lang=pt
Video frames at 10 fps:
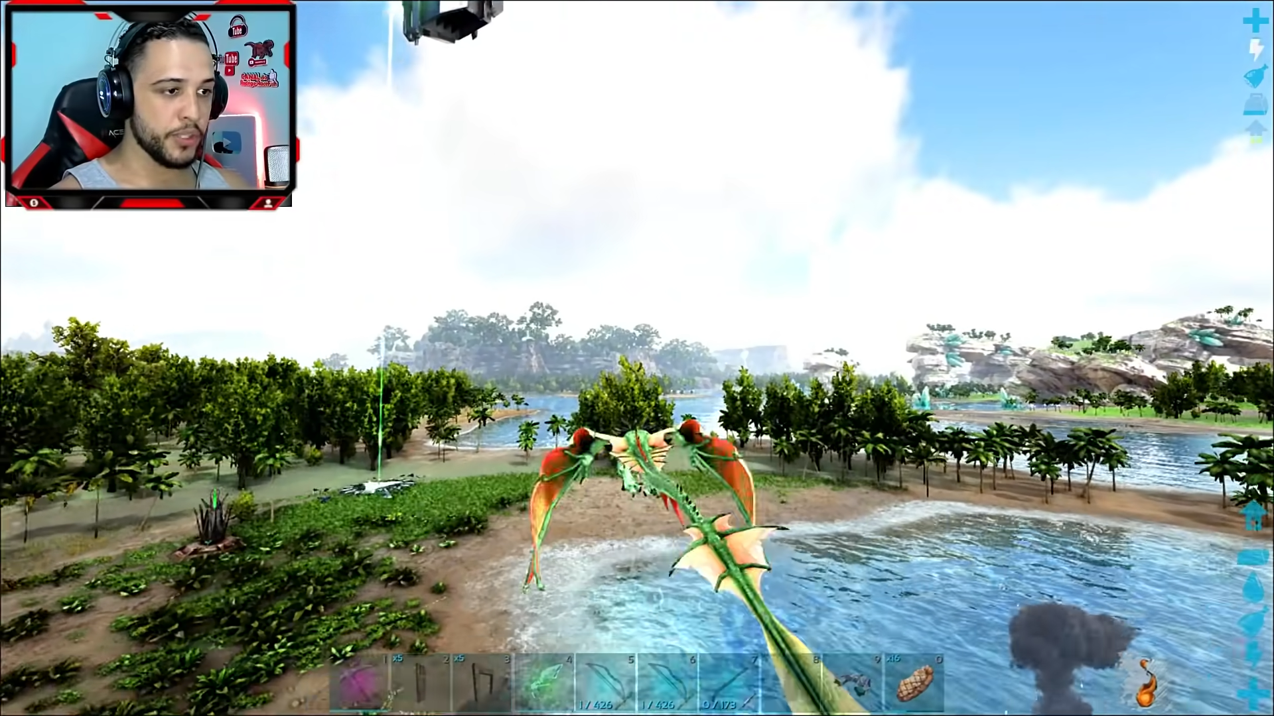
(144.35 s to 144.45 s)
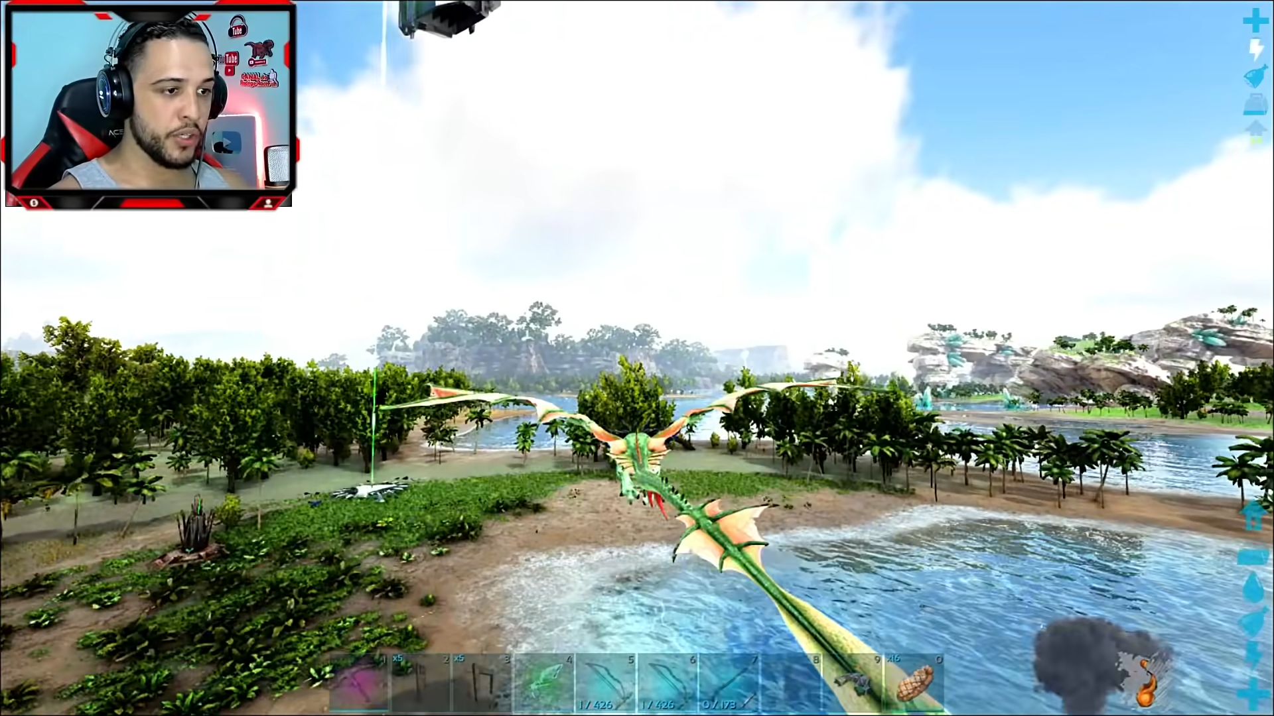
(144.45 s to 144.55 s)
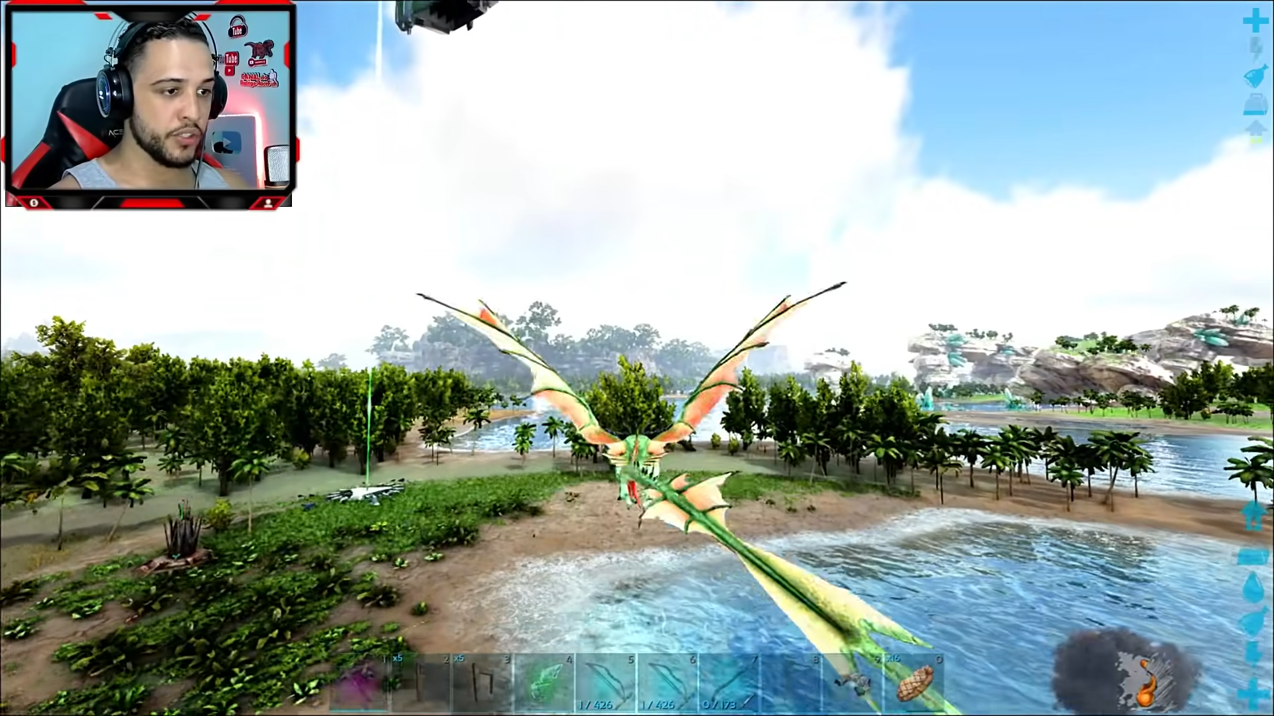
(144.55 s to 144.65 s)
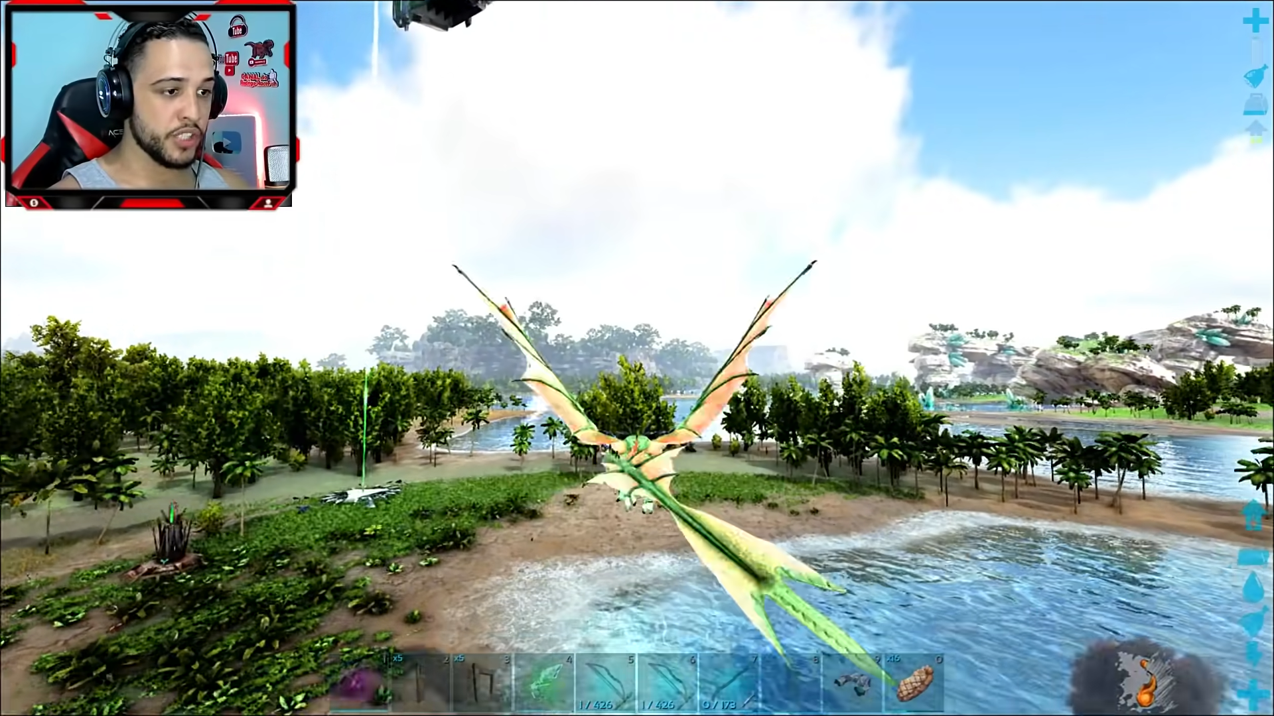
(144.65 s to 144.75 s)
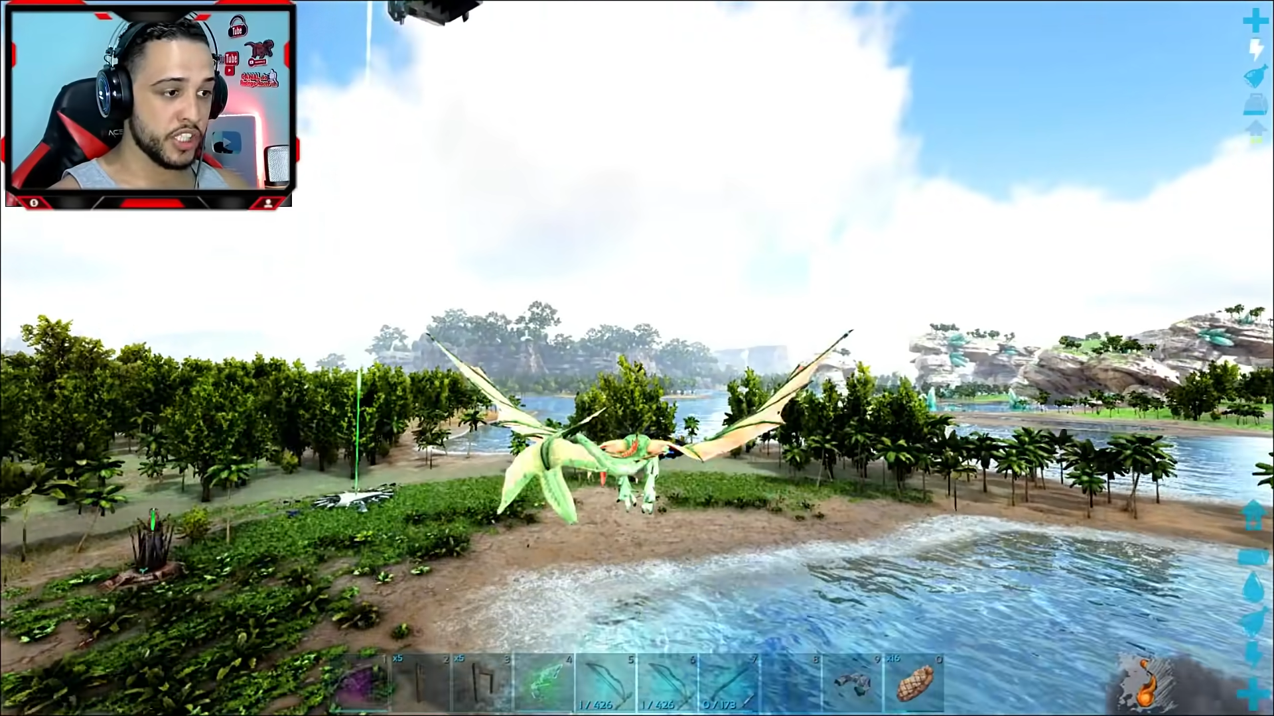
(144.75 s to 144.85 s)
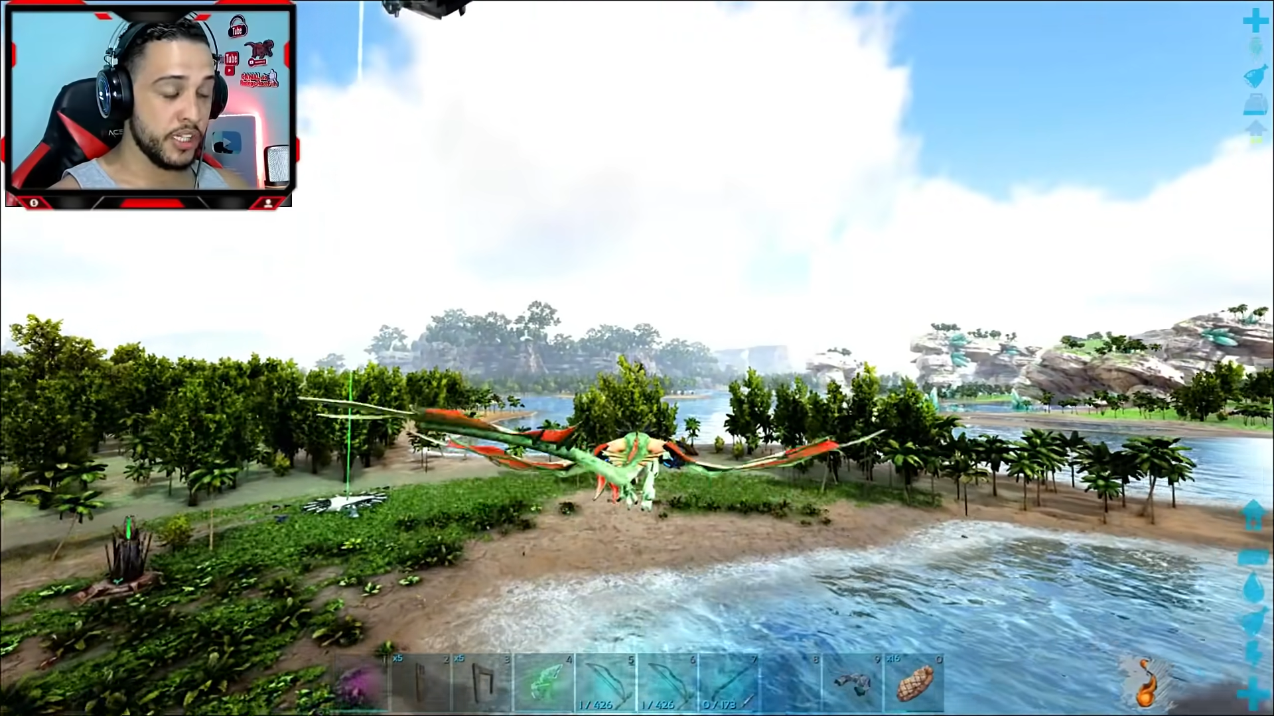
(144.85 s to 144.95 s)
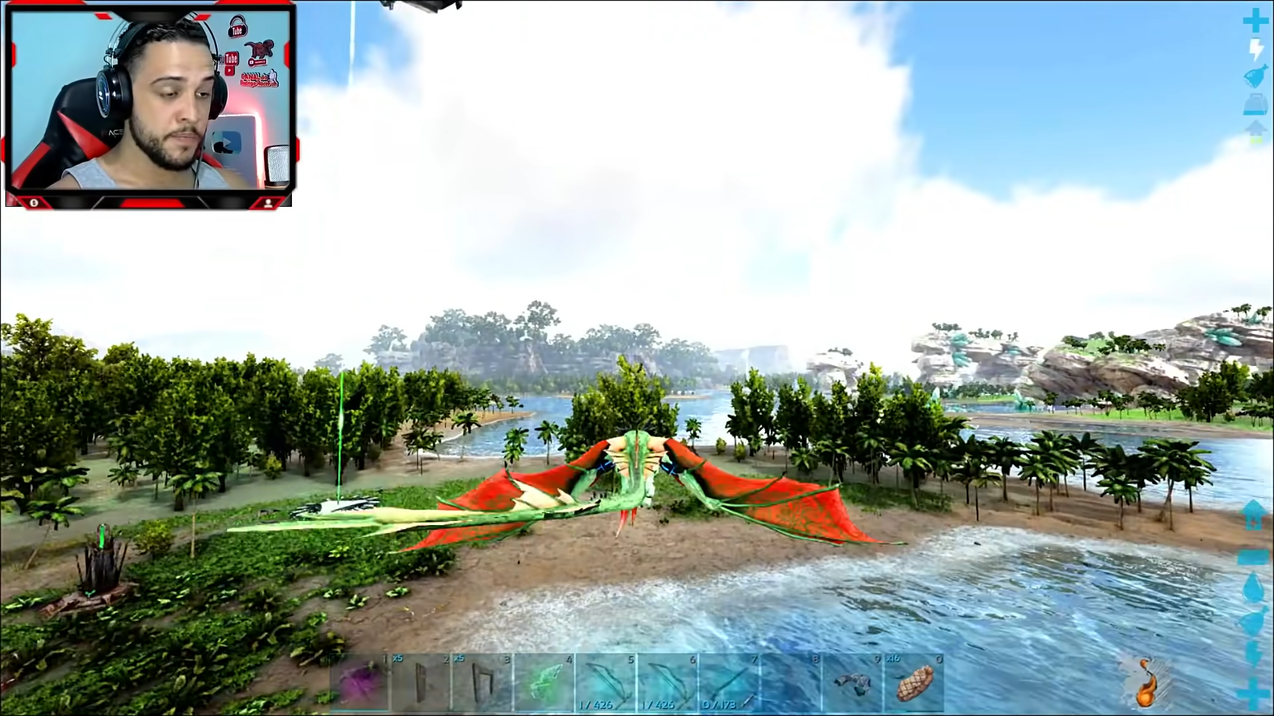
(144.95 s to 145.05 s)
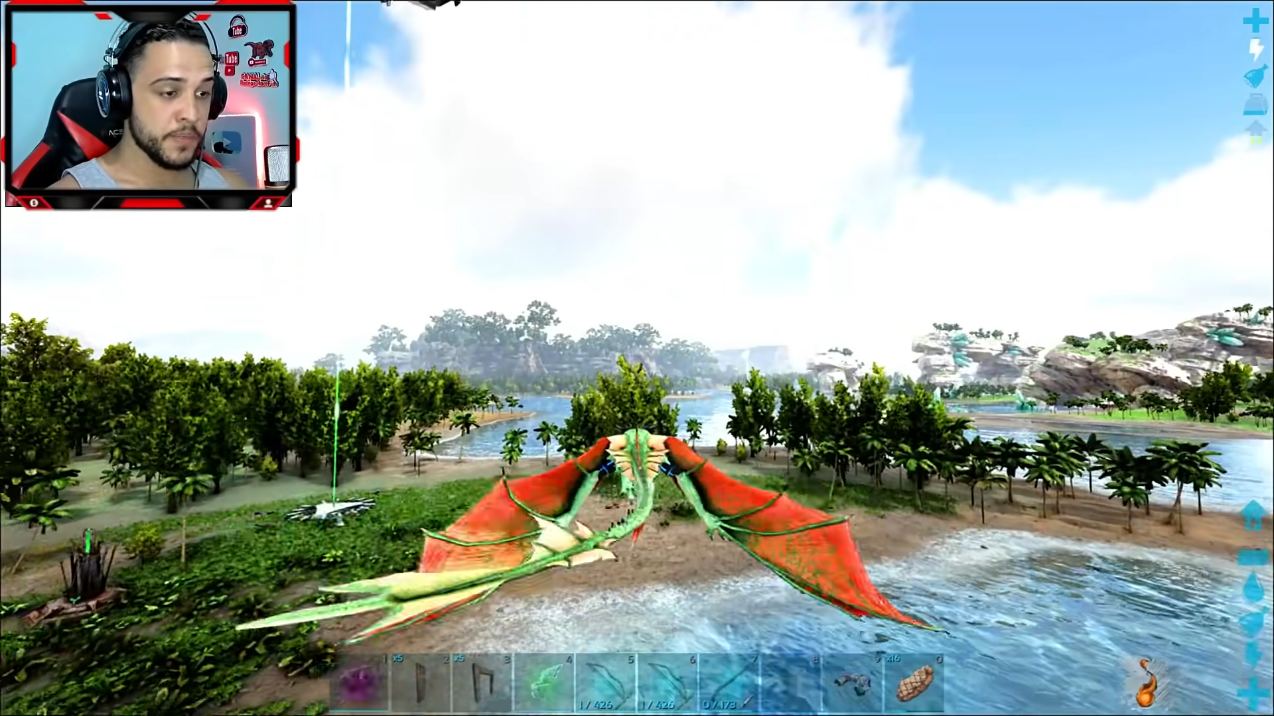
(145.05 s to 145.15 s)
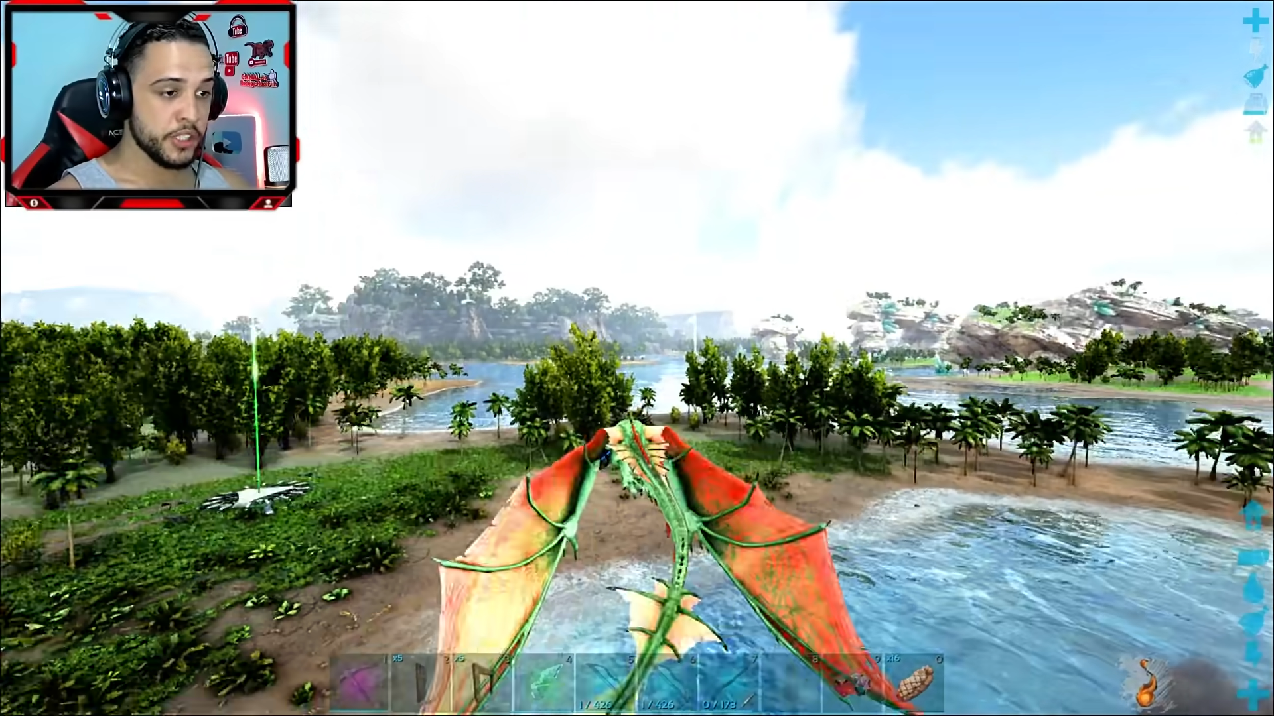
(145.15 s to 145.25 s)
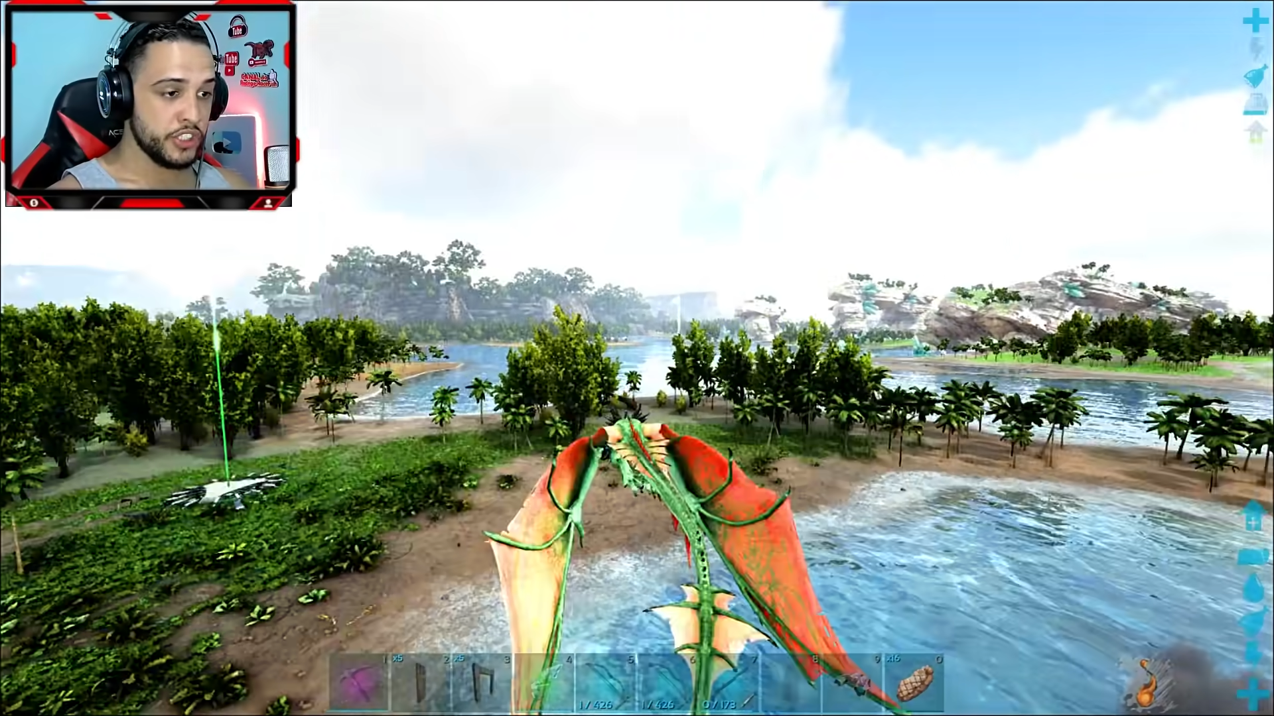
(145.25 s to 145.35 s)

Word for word: poderoso. Acho que